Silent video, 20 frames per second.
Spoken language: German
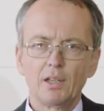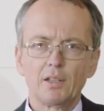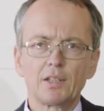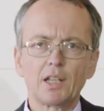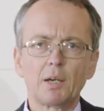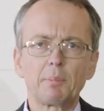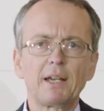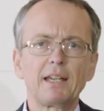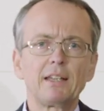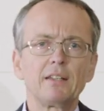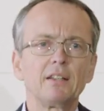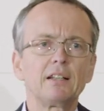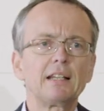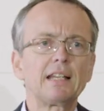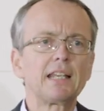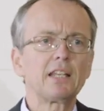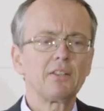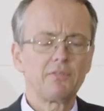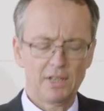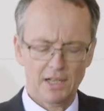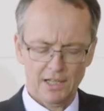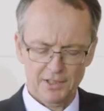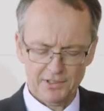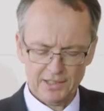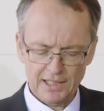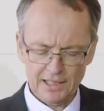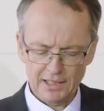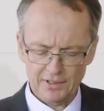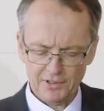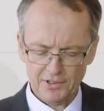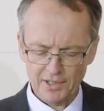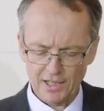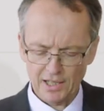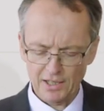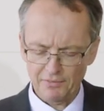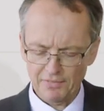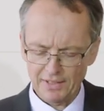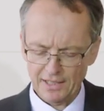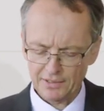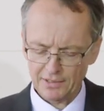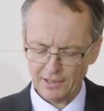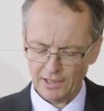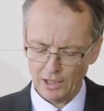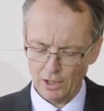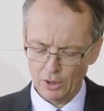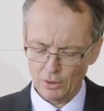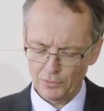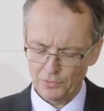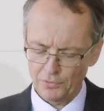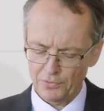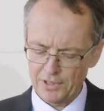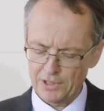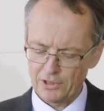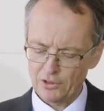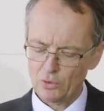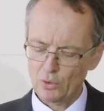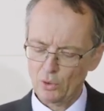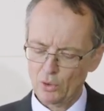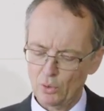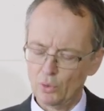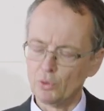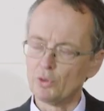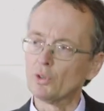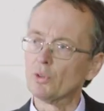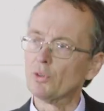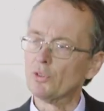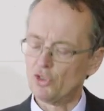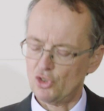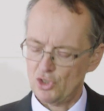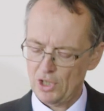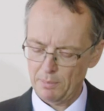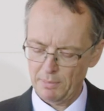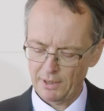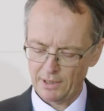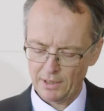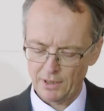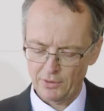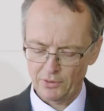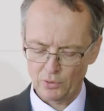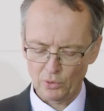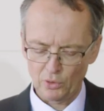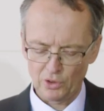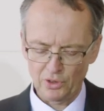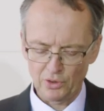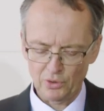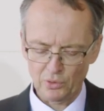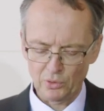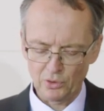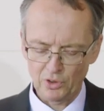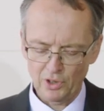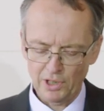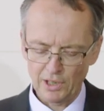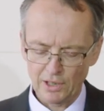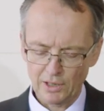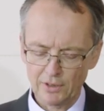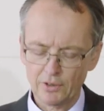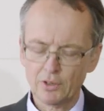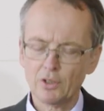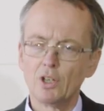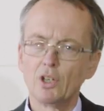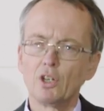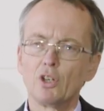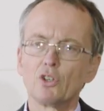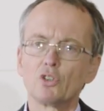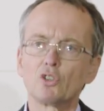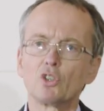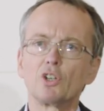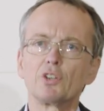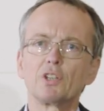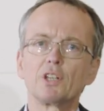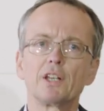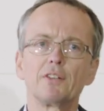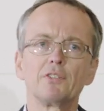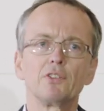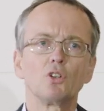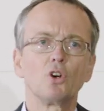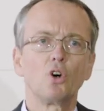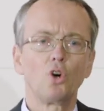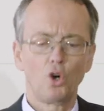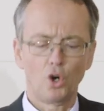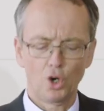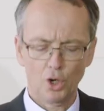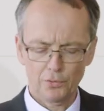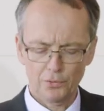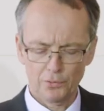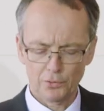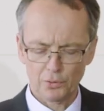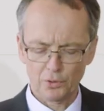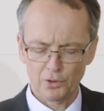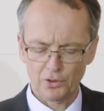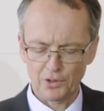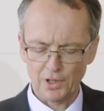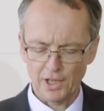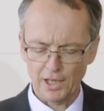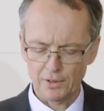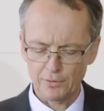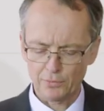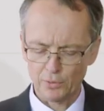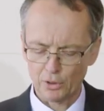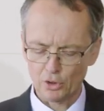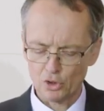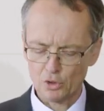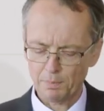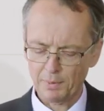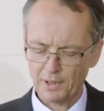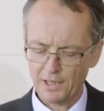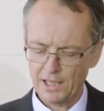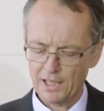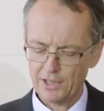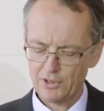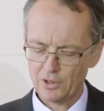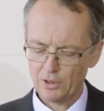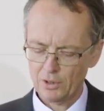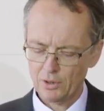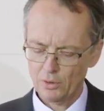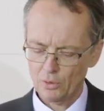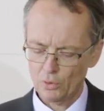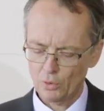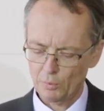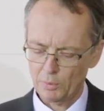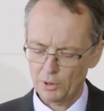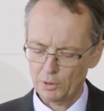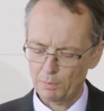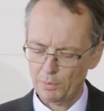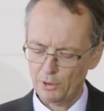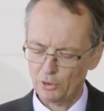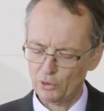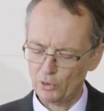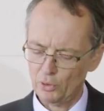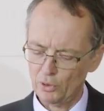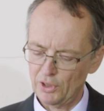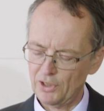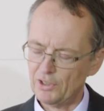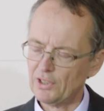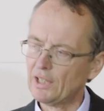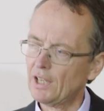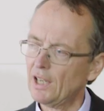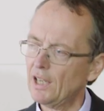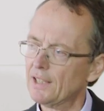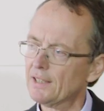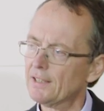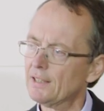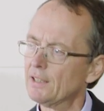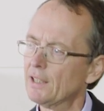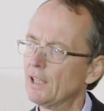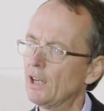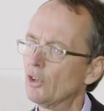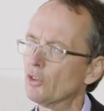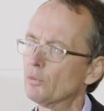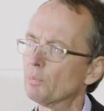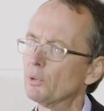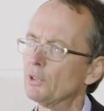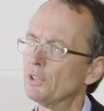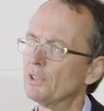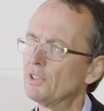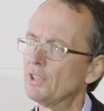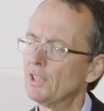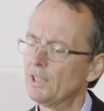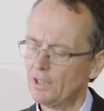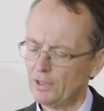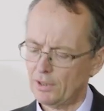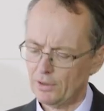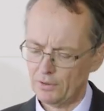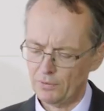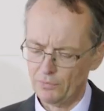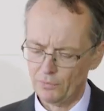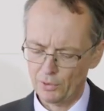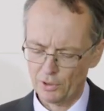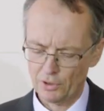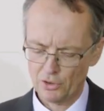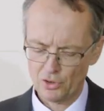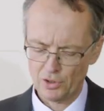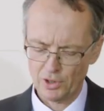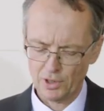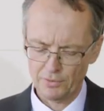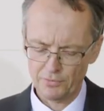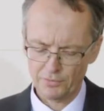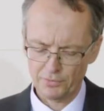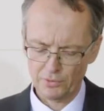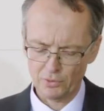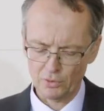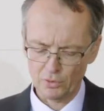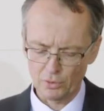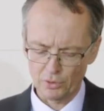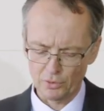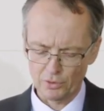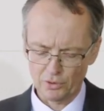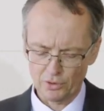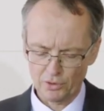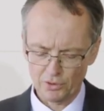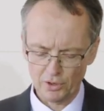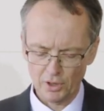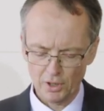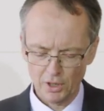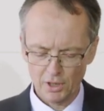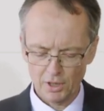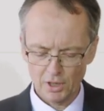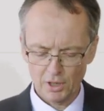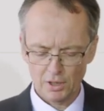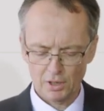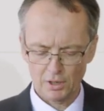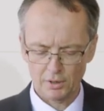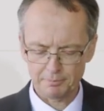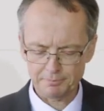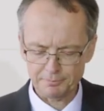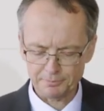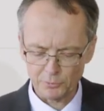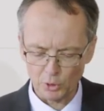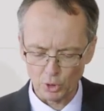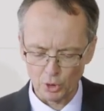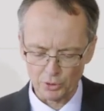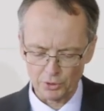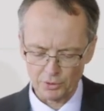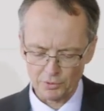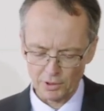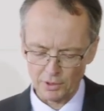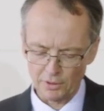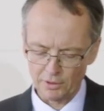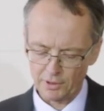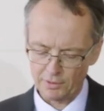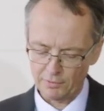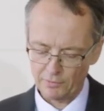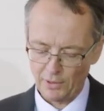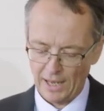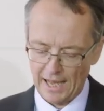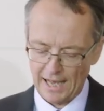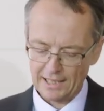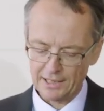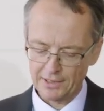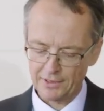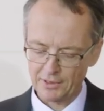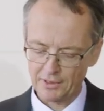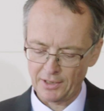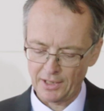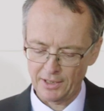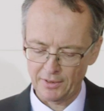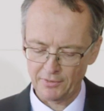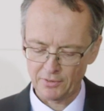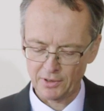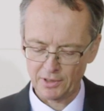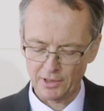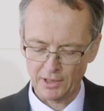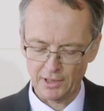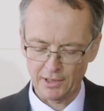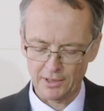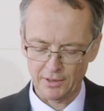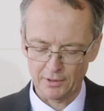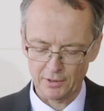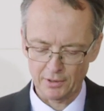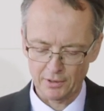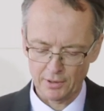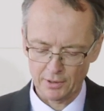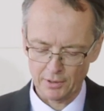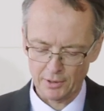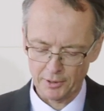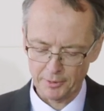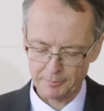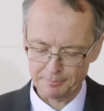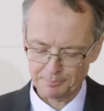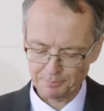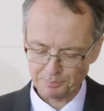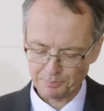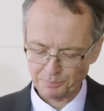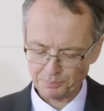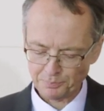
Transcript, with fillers: Dabei legen wir als GDCH Wert darauf, nicht nur unter uns Chemikern zu diskutieren, sondern offen zu sein für Gespräche mit Persönlichkeiten aus Politik, Wirtschaft und, und äh, vor allen Dingen den, den ähm,